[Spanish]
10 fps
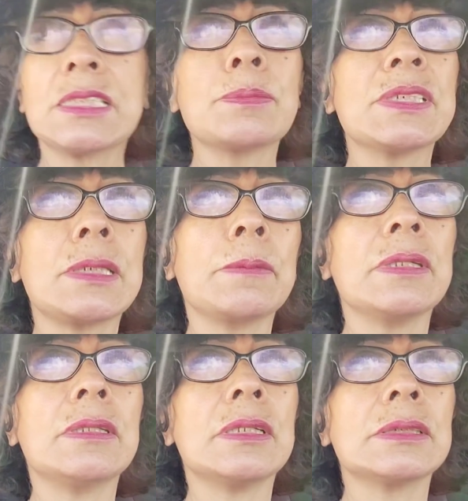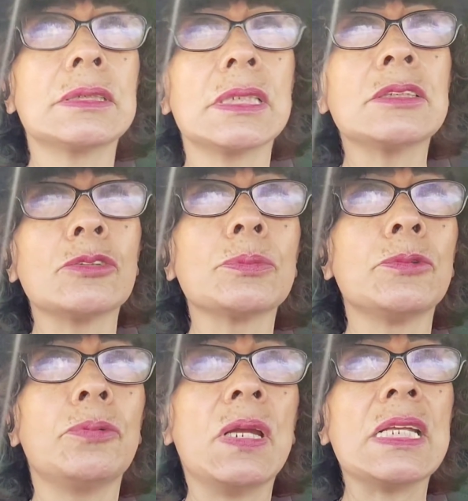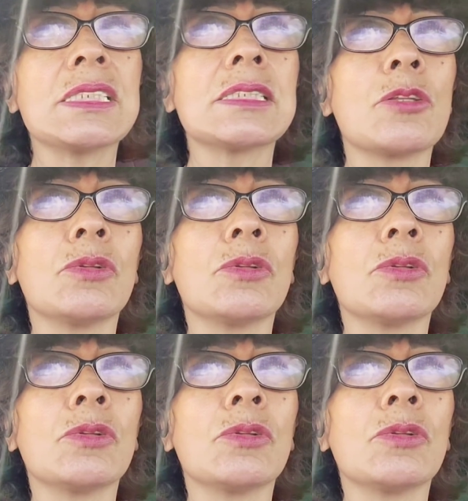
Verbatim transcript: mis amiguitas, esos buffets